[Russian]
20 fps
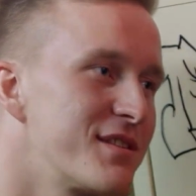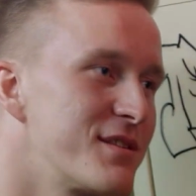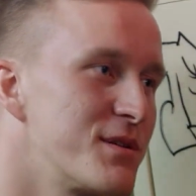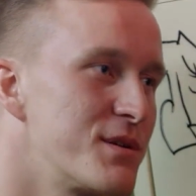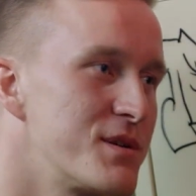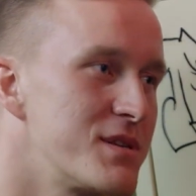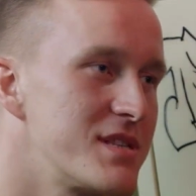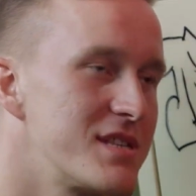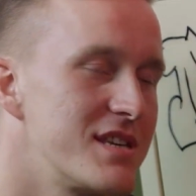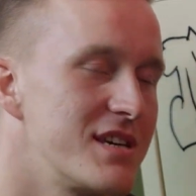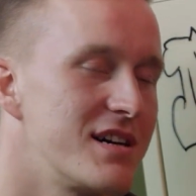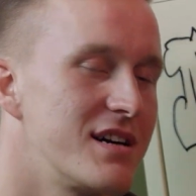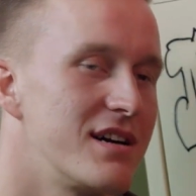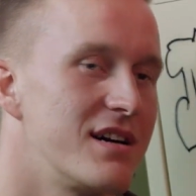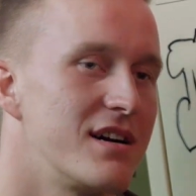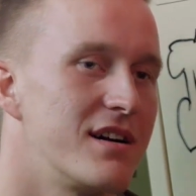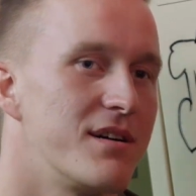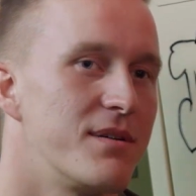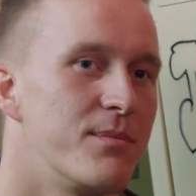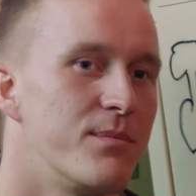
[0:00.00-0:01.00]
То есть
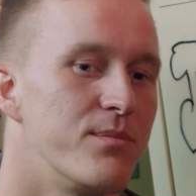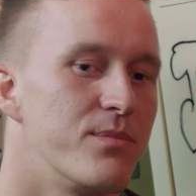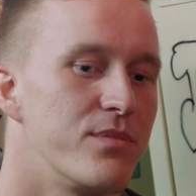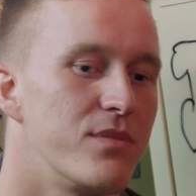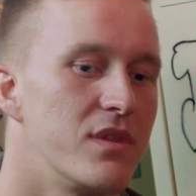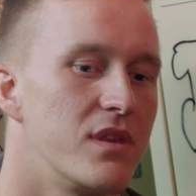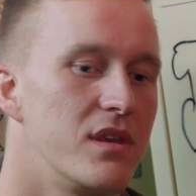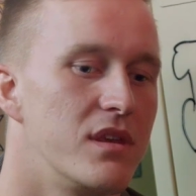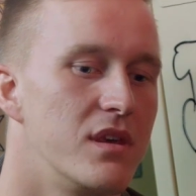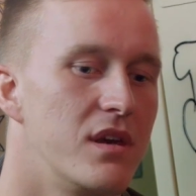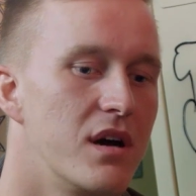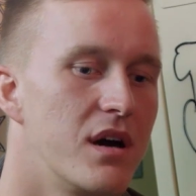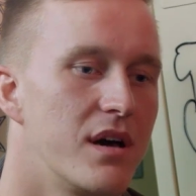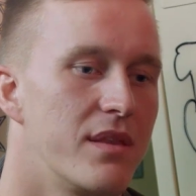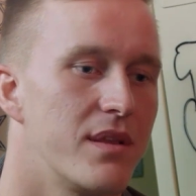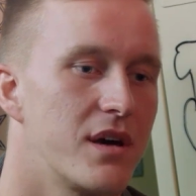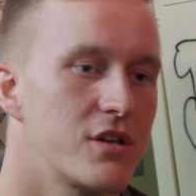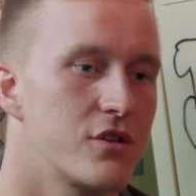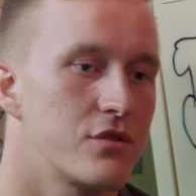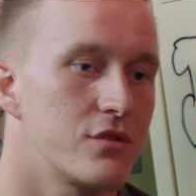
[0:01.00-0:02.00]
э, я
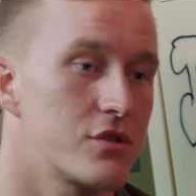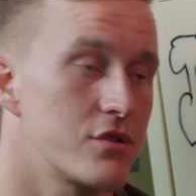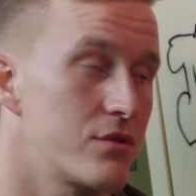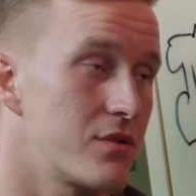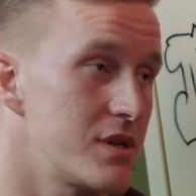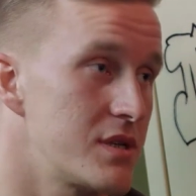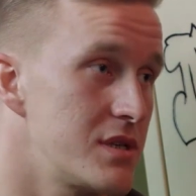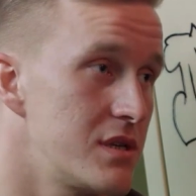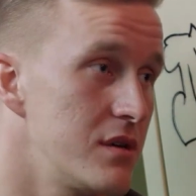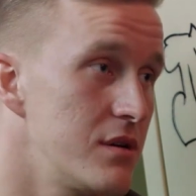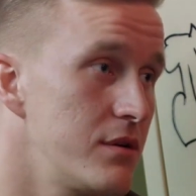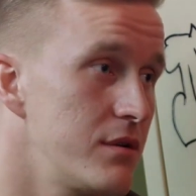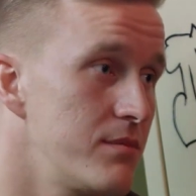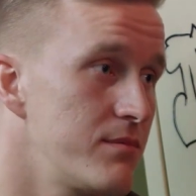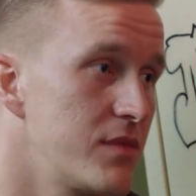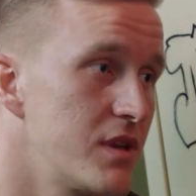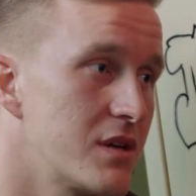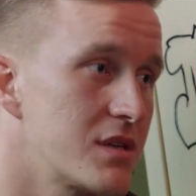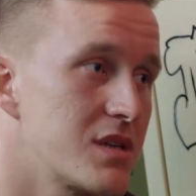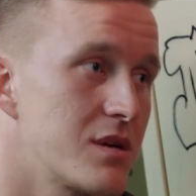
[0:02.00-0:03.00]
начал еще в России,
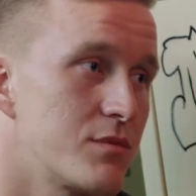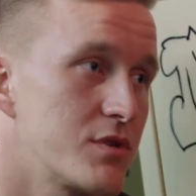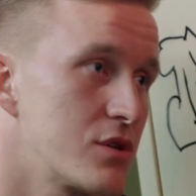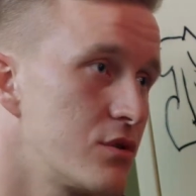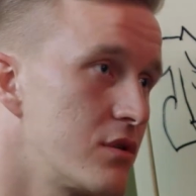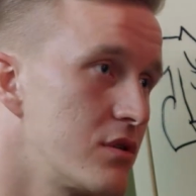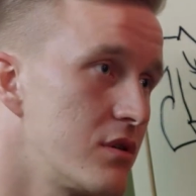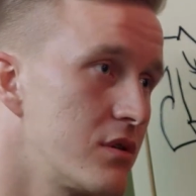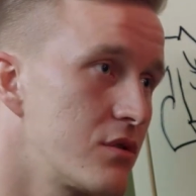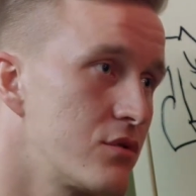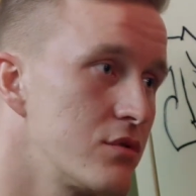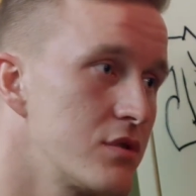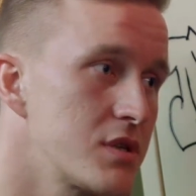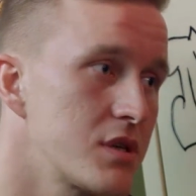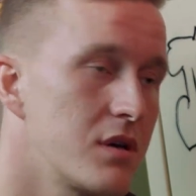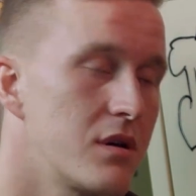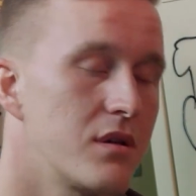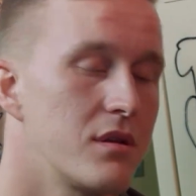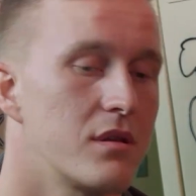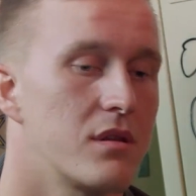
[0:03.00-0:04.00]
я сам из города
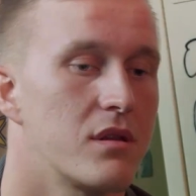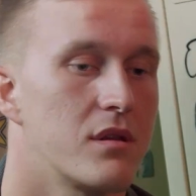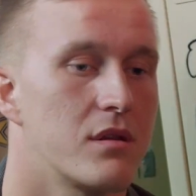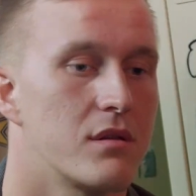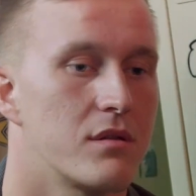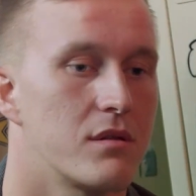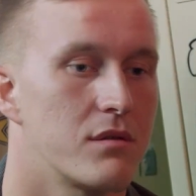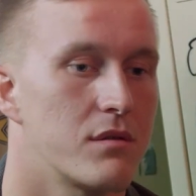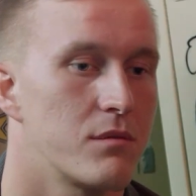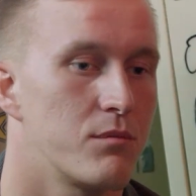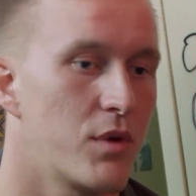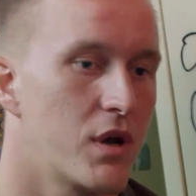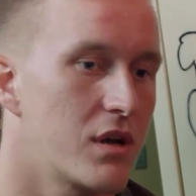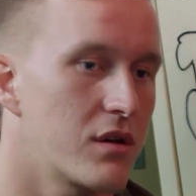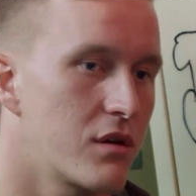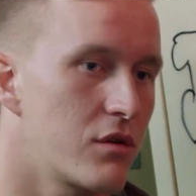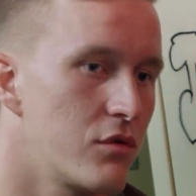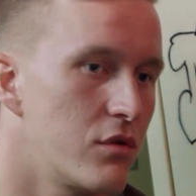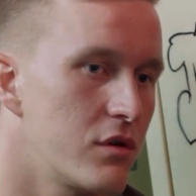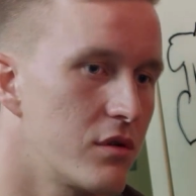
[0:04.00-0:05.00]
Курска,
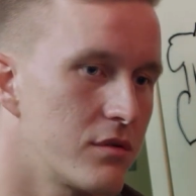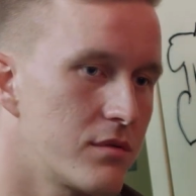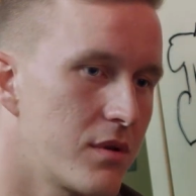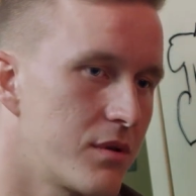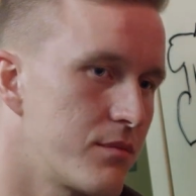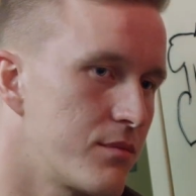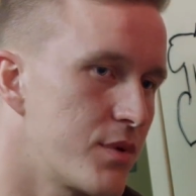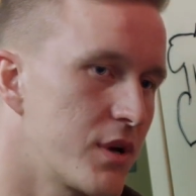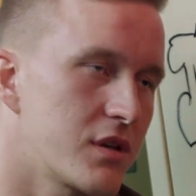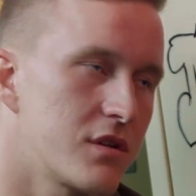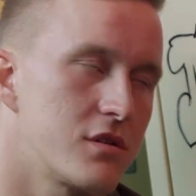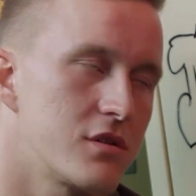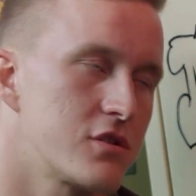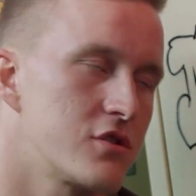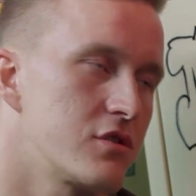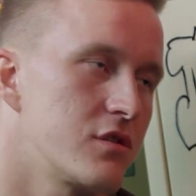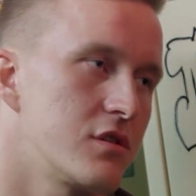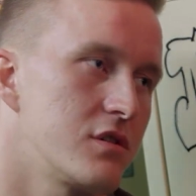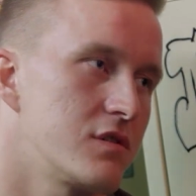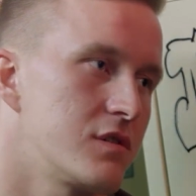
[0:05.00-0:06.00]
маленький город, там
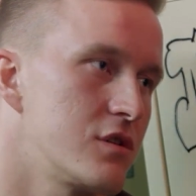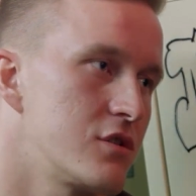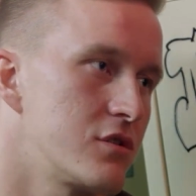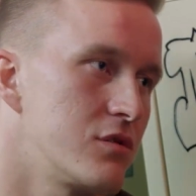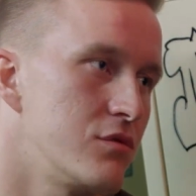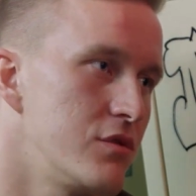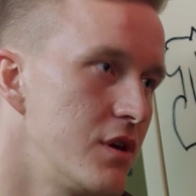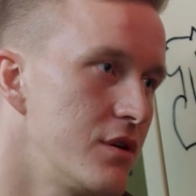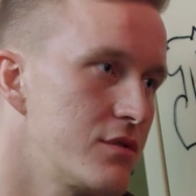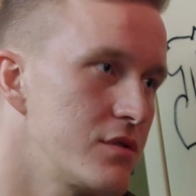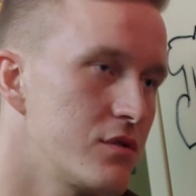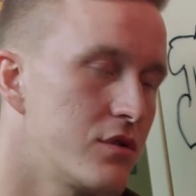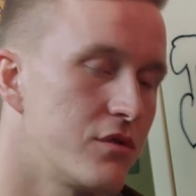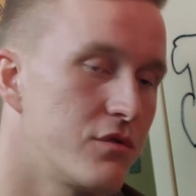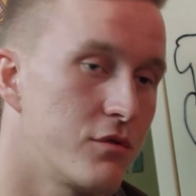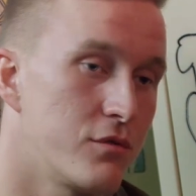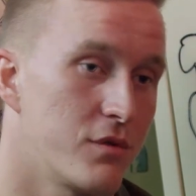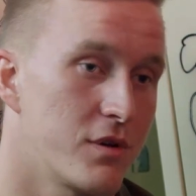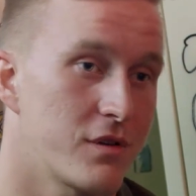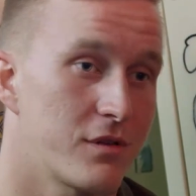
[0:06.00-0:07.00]
практически 400 тысяч людей всего,
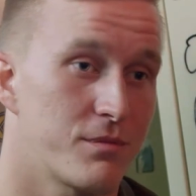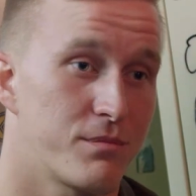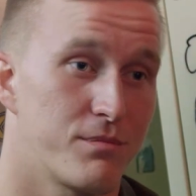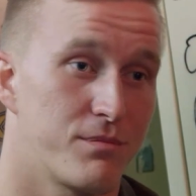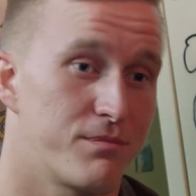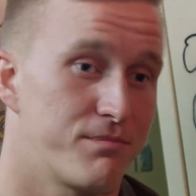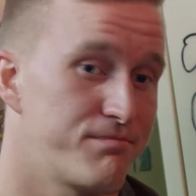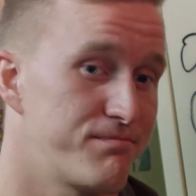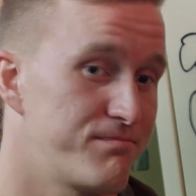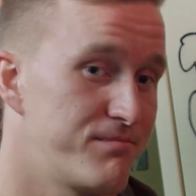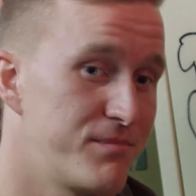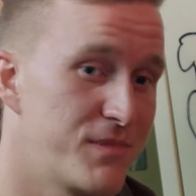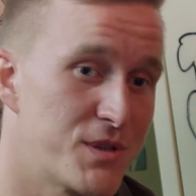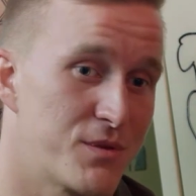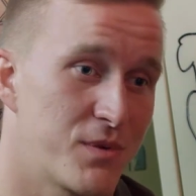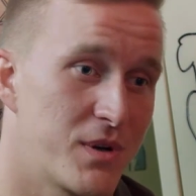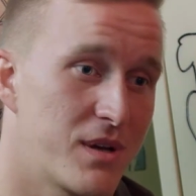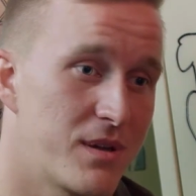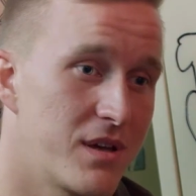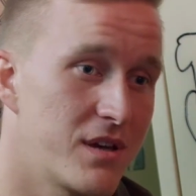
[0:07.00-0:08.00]
но у нас,
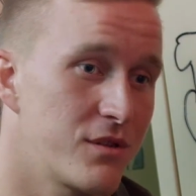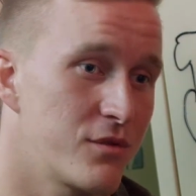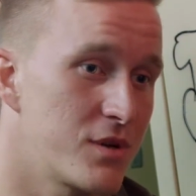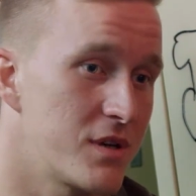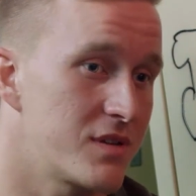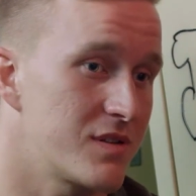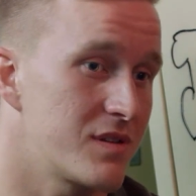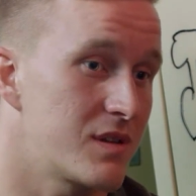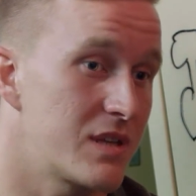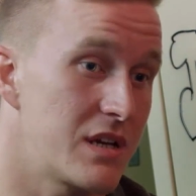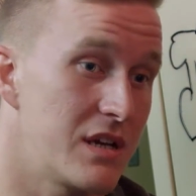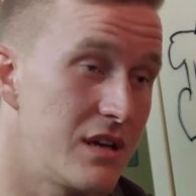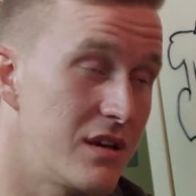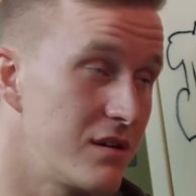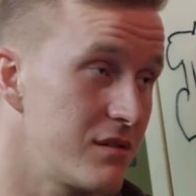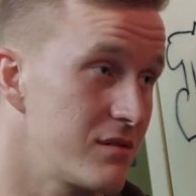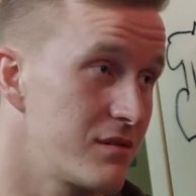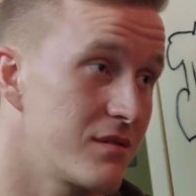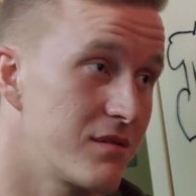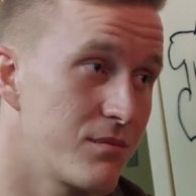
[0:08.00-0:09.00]
несмотря на это, есть
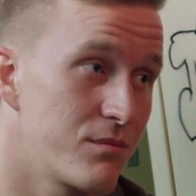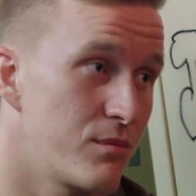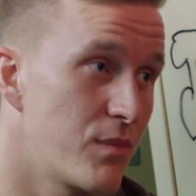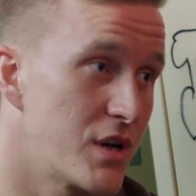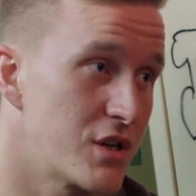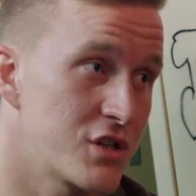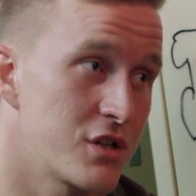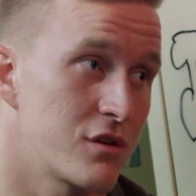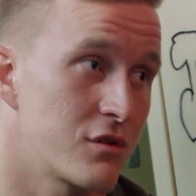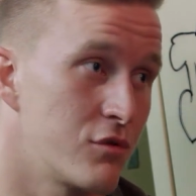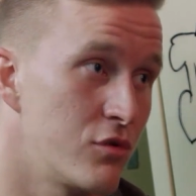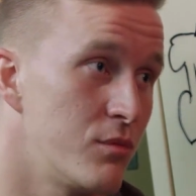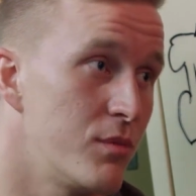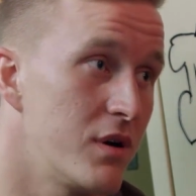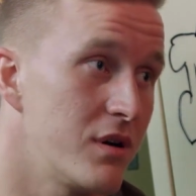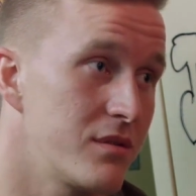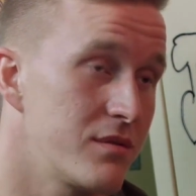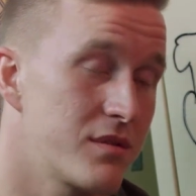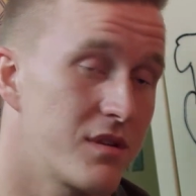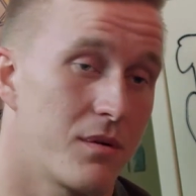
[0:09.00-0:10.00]
три больших
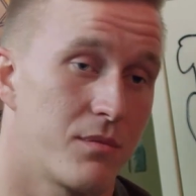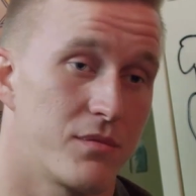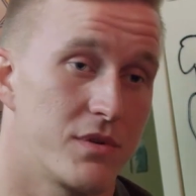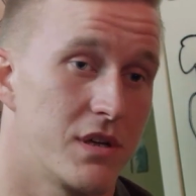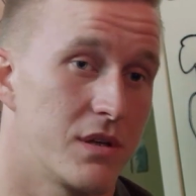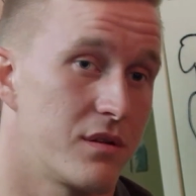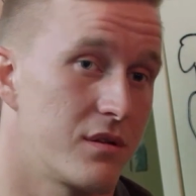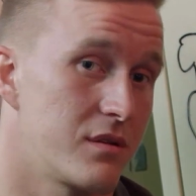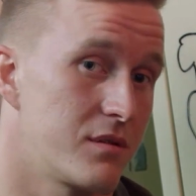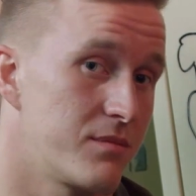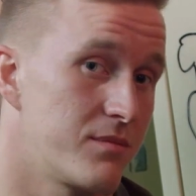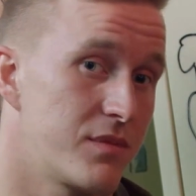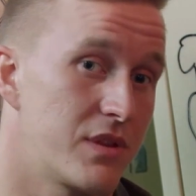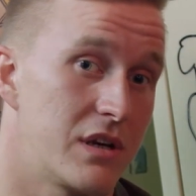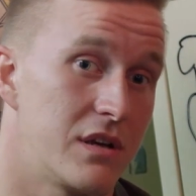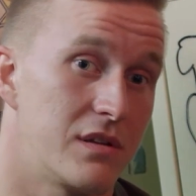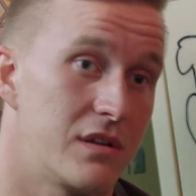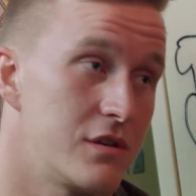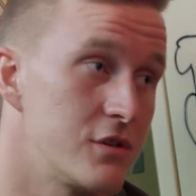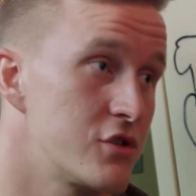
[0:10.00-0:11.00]
клуба, там где-то
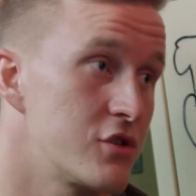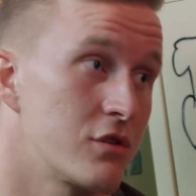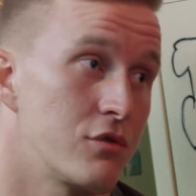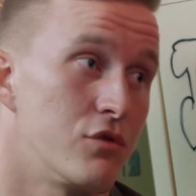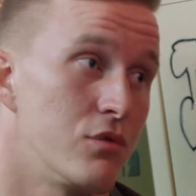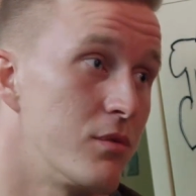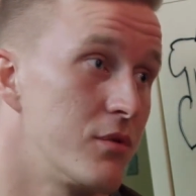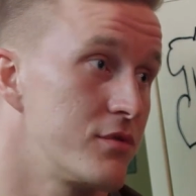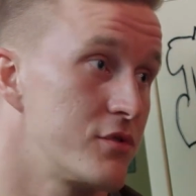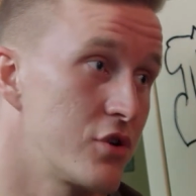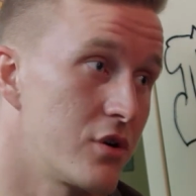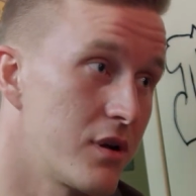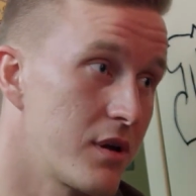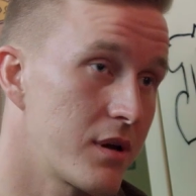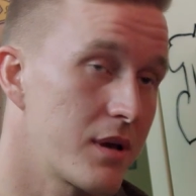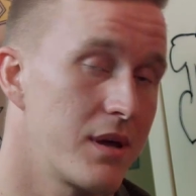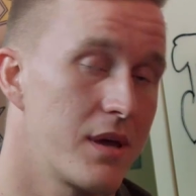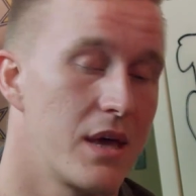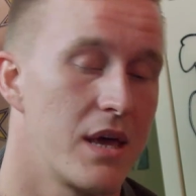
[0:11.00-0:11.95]
тысячи клубов человек.